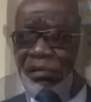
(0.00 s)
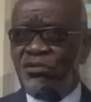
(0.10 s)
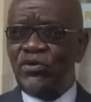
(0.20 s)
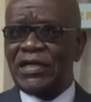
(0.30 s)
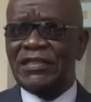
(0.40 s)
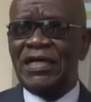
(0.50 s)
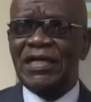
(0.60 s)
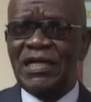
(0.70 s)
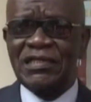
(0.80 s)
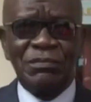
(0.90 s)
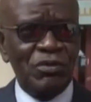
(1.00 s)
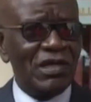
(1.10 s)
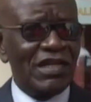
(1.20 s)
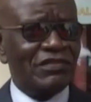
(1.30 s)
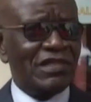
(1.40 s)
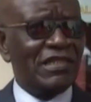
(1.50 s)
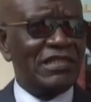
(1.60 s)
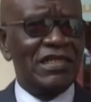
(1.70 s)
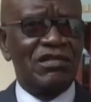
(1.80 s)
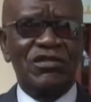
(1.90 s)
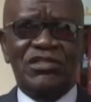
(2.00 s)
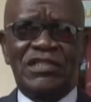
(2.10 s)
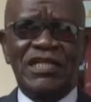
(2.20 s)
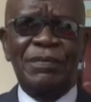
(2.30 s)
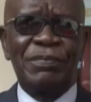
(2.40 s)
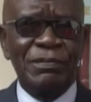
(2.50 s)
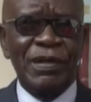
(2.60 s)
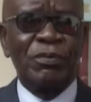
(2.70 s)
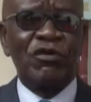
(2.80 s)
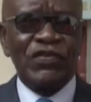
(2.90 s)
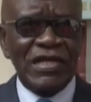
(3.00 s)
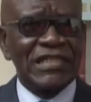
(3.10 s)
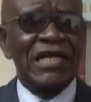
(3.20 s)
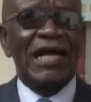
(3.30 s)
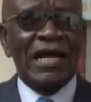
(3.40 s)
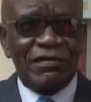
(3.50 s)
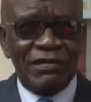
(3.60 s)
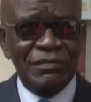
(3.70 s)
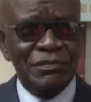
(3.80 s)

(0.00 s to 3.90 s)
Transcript: Le Katanga est un bon élève, je l'ai dit que c'était la première province à